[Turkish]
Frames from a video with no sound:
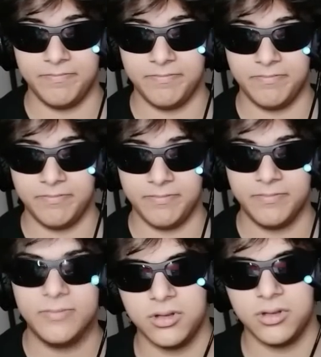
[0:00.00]
Tabii ki de
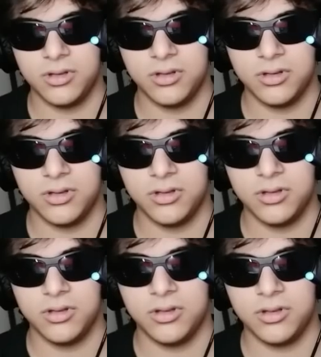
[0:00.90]
efendim. E, yeni
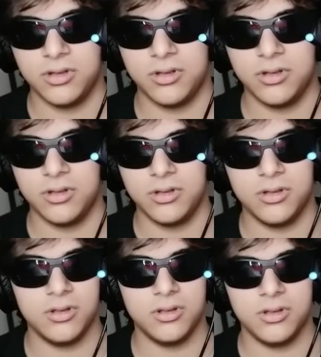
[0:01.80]
fethettiğimiz yerlerden
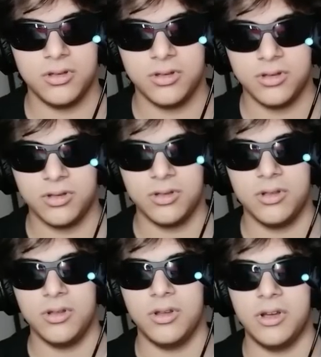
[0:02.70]
asker basarsak daha
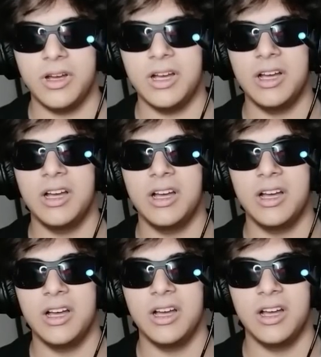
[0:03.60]
fazla kişinin
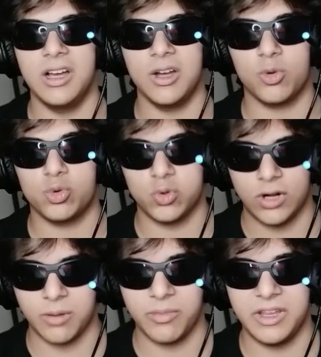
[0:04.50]
Aa,
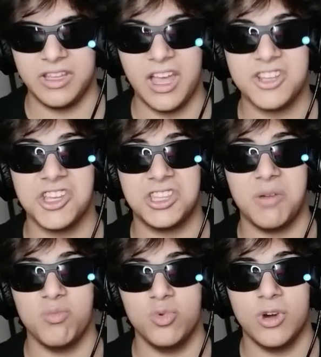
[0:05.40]
kusura bakmayın.
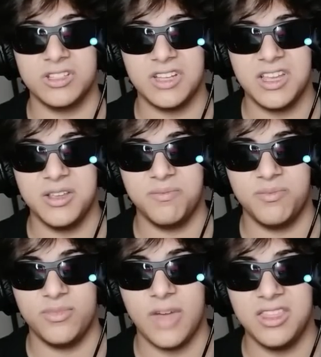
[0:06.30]
Gerçekten bu hatayı
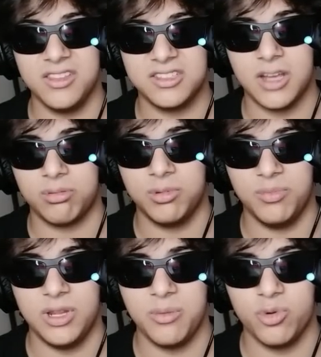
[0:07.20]
ben nasıl
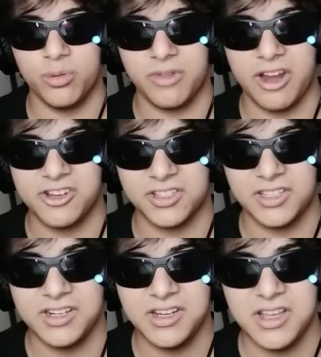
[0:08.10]
yaptım bilemiyorum
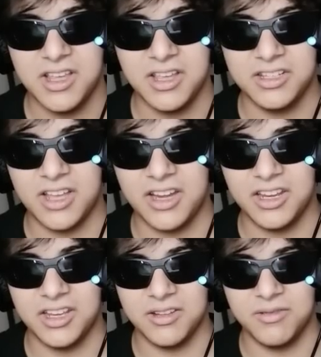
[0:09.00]
gerçekten.
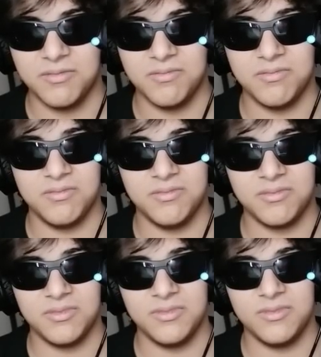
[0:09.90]
Yani
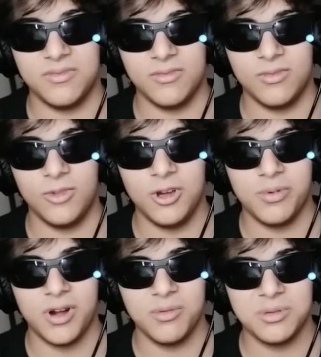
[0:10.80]
Aa
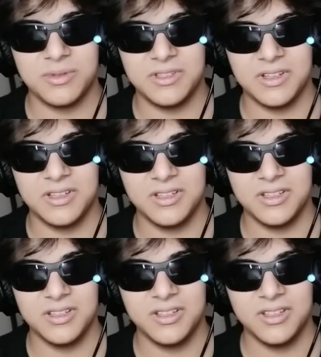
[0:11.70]
paramız, paramız bitti.
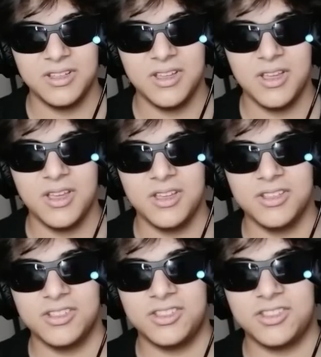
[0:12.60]
Neyse
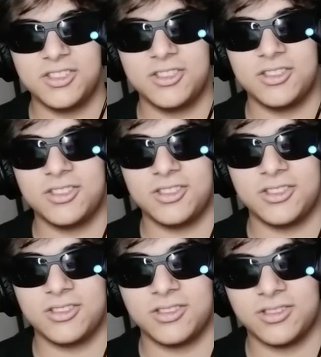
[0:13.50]
sıkıntı değil efendim. Ben bu kadar